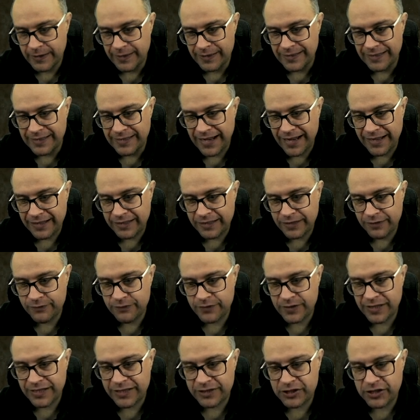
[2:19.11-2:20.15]
jakie
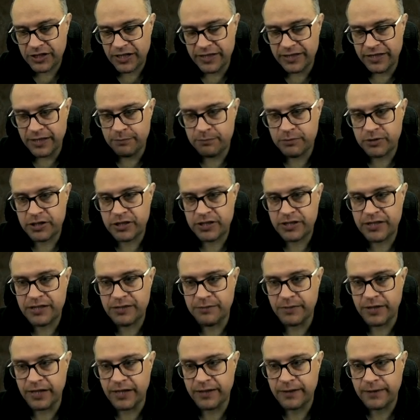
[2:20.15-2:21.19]
wyrażenie
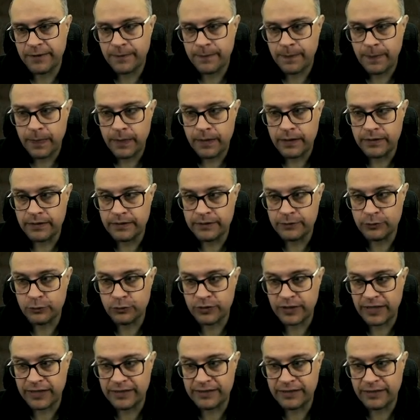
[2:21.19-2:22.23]
przyjmie E,
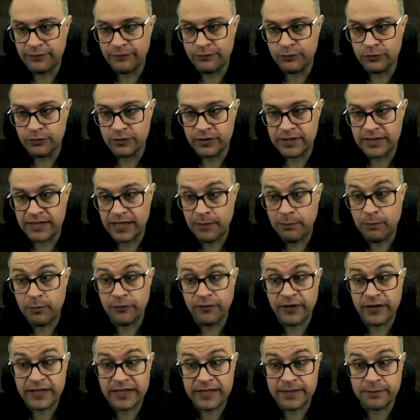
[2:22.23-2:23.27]
tutaj ta funkcja.
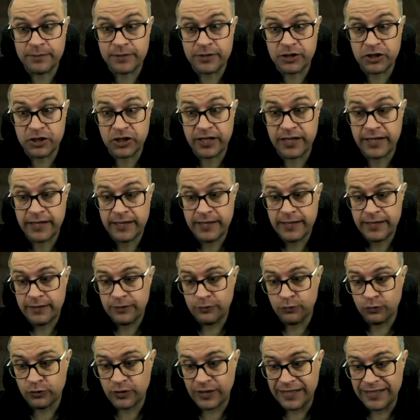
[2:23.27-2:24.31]
Powiedzmy, że
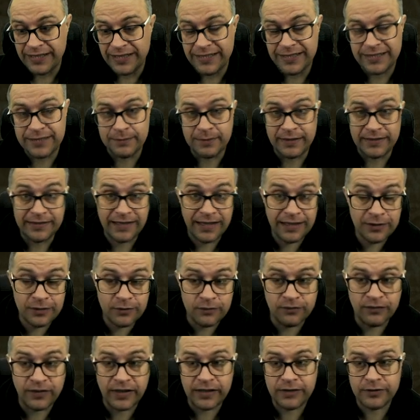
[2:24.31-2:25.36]
tutaj x ma
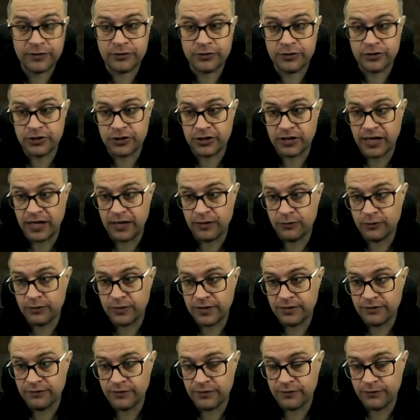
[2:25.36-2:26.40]
taką wartość, że
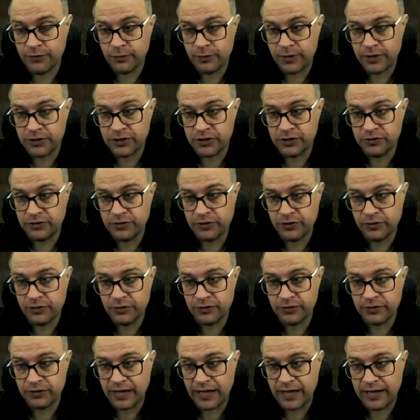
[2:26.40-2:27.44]
akurat wywoła się tylko
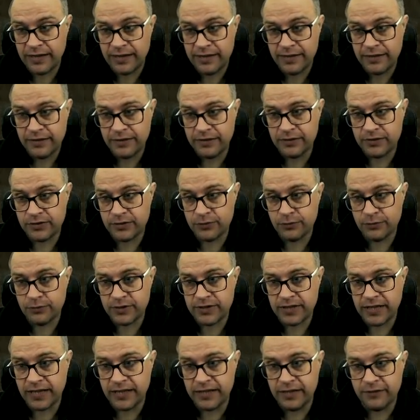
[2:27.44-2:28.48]
ta
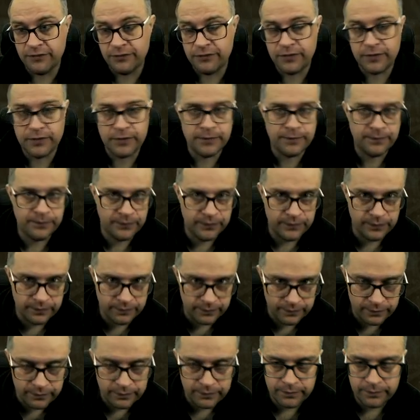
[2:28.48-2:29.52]
instrukcja if
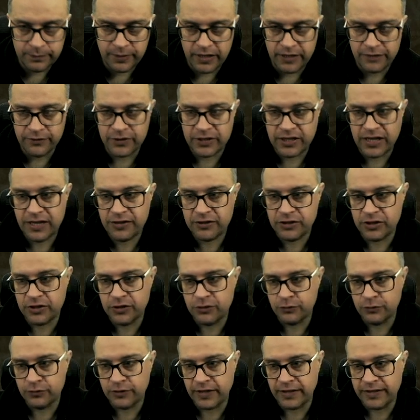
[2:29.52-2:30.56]
pierwsza, czyli
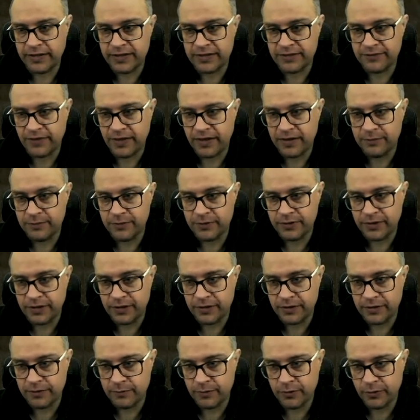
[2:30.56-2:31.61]
tutaj nazwałem
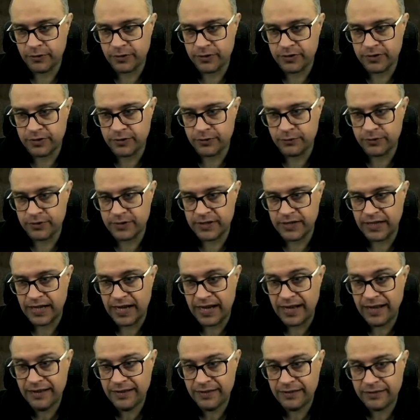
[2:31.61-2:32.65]
ten blok instrukcji
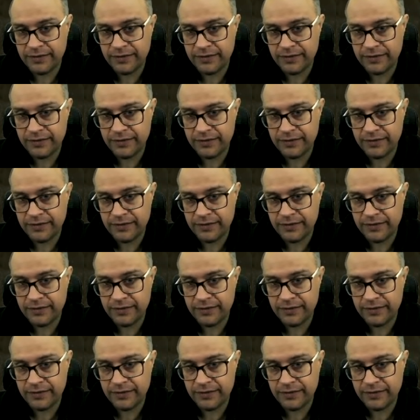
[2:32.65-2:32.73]
a,